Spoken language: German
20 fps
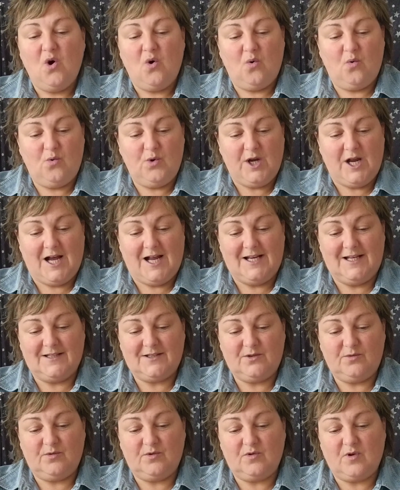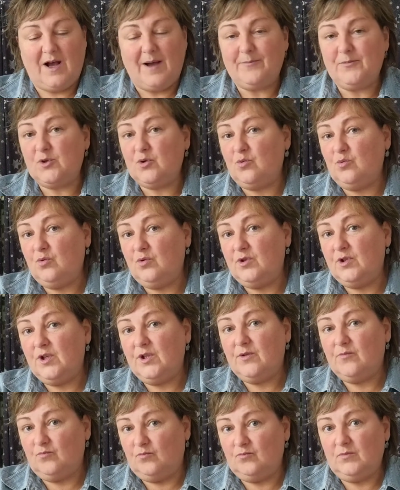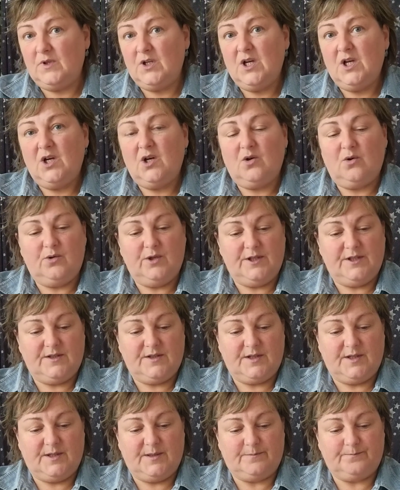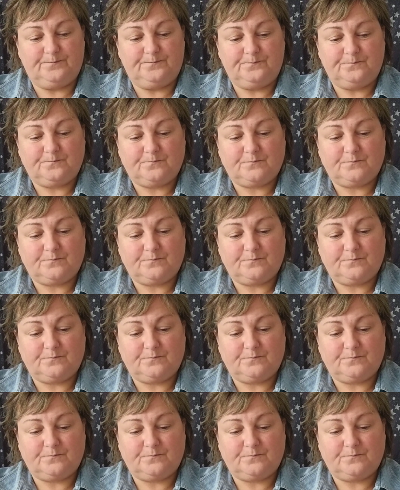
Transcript: ohne alles nur so abtun. Hm? Und ähm,